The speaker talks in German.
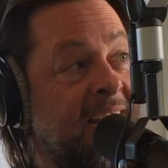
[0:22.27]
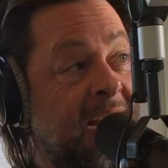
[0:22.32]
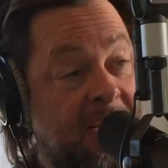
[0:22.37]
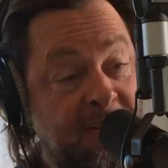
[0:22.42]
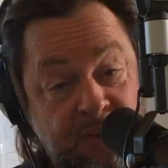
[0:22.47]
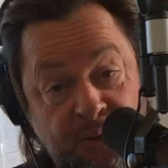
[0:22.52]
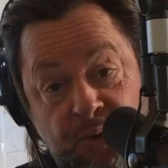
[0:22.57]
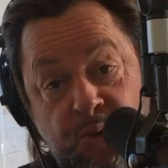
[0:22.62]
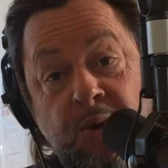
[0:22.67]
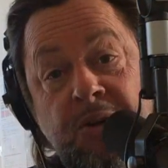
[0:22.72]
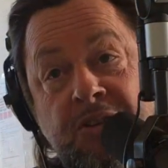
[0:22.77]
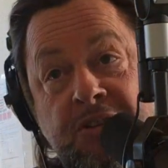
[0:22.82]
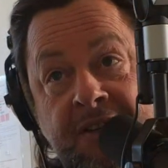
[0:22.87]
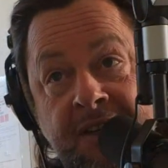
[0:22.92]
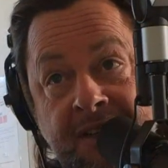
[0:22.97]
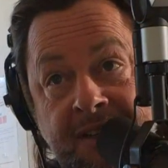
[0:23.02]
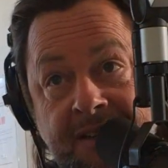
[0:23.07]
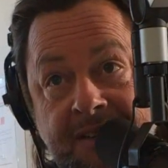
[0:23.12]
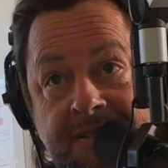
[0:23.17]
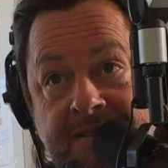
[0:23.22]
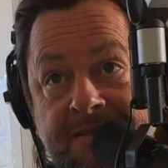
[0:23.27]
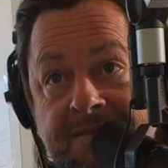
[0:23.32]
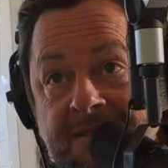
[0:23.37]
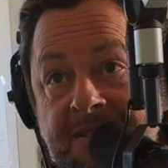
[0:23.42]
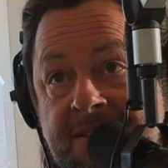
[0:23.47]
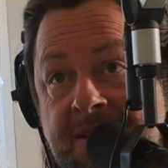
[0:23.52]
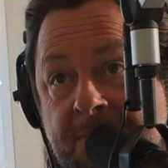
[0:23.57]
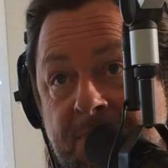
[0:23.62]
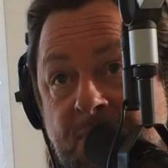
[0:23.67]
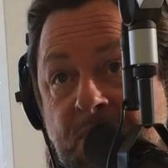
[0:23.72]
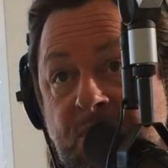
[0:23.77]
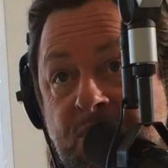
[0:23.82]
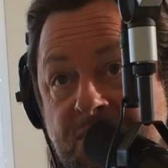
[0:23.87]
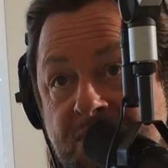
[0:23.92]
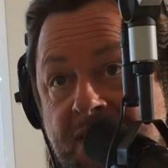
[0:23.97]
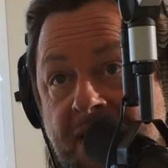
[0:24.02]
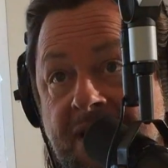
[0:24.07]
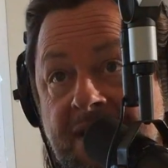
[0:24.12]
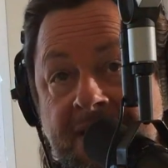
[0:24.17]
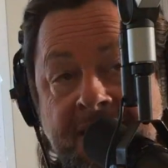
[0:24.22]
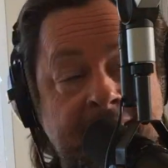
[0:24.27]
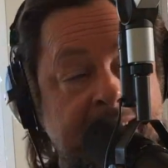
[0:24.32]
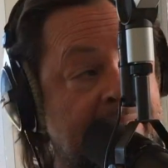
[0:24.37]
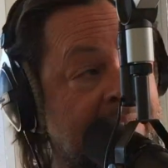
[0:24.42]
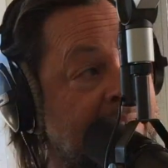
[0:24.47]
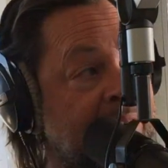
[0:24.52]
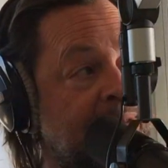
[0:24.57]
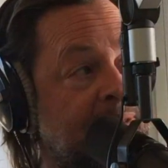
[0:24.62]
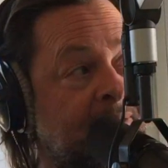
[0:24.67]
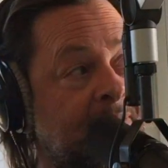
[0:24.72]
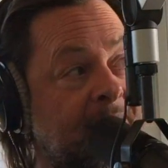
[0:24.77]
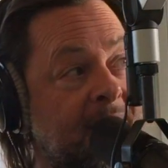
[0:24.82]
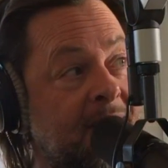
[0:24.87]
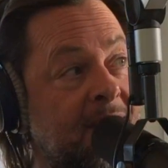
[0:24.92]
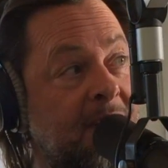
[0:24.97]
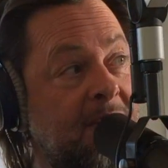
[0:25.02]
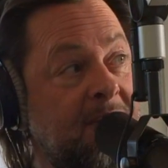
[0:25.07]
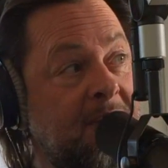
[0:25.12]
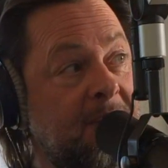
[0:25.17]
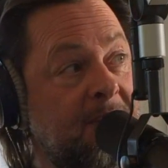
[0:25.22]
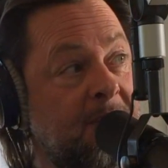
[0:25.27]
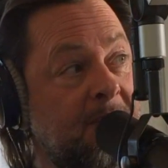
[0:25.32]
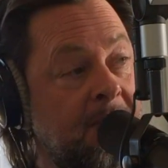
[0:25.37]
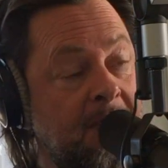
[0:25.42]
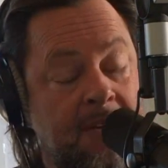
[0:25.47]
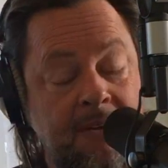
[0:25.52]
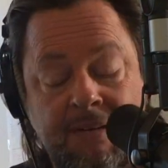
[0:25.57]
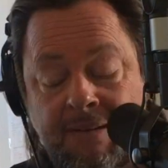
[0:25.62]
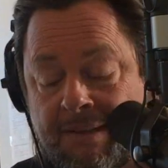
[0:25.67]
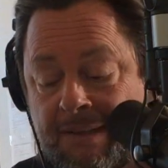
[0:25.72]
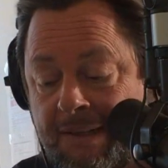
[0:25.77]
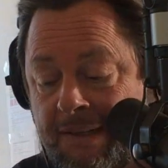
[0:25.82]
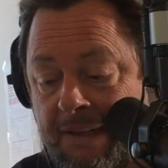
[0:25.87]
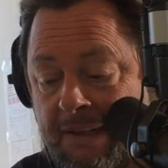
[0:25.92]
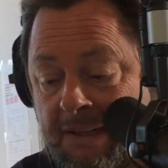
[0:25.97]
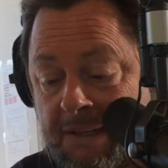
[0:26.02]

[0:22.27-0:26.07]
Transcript: Also durchschnittlich. Es gibt natürlich einige, die das wesentlich öfter tun. Ja? Oh ja.